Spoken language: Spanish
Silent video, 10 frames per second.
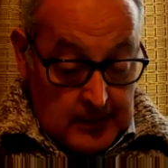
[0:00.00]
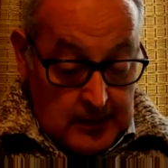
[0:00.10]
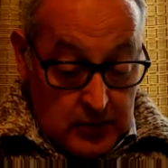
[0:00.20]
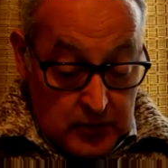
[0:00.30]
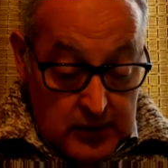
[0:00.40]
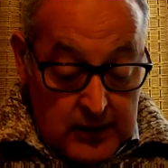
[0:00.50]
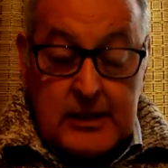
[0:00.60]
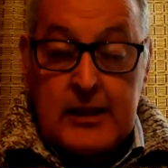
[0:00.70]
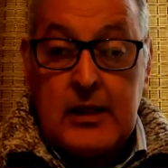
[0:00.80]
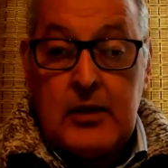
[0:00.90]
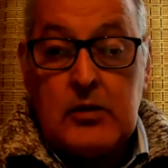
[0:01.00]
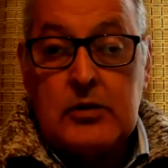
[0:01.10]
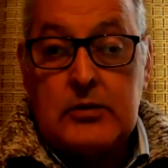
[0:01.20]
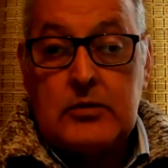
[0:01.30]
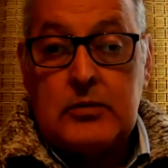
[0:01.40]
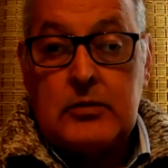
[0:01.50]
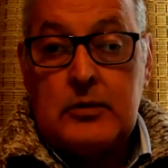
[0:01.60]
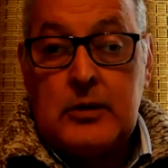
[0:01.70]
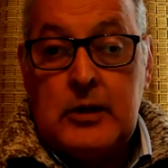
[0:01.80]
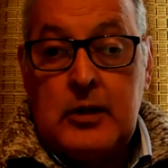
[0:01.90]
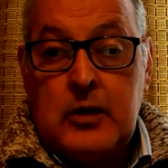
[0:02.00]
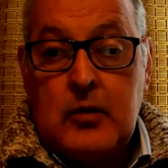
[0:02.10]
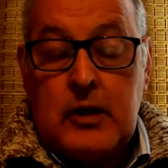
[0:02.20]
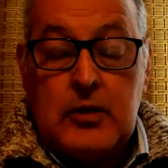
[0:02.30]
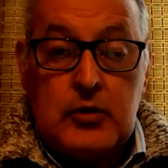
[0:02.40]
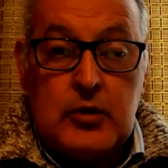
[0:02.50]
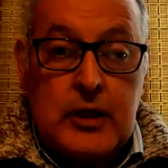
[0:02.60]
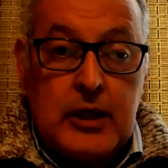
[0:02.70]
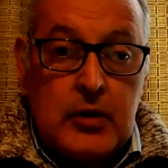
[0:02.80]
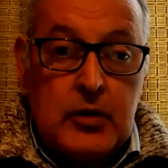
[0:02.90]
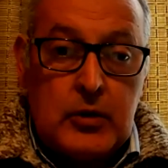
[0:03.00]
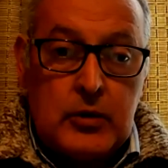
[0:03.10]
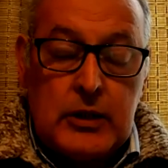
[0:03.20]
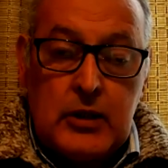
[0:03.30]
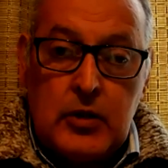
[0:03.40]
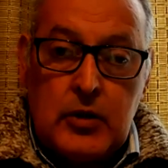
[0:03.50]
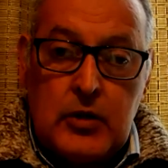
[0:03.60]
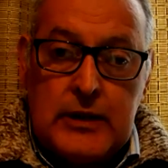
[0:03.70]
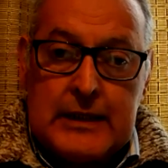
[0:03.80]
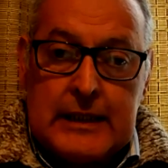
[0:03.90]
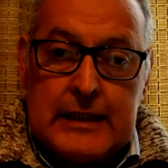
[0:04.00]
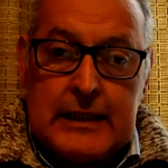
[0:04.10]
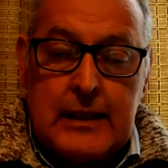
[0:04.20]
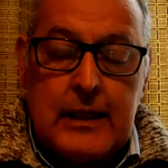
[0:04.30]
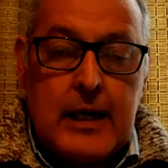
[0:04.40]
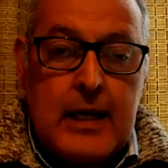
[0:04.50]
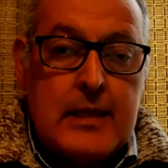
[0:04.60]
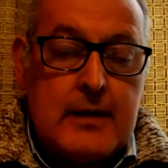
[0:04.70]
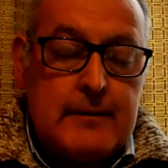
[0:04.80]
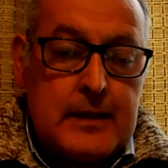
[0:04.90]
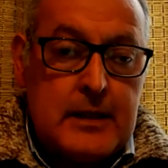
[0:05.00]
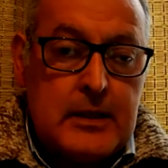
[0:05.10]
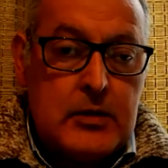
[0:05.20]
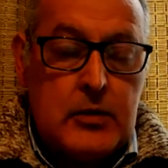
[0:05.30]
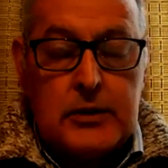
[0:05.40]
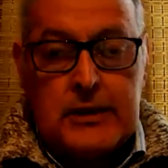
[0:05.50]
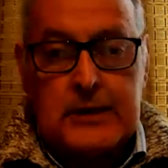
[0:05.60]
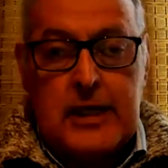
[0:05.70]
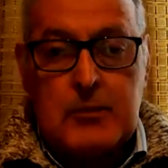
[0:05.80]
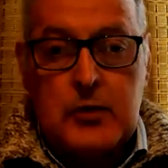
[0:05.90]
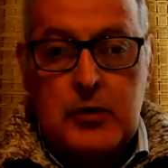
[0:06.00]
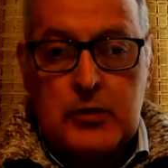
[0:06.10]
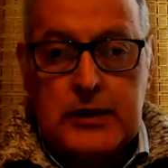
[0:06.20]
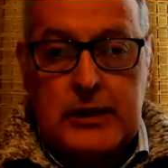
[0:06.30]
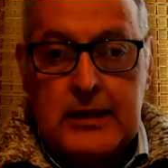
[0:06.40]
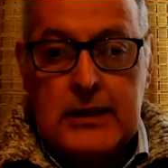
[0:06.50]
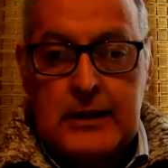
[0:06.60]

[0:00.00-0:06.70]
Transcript: Y nos dice que Dios, cuando nos creó y nos dio estas tres grandes bendiciones amorosas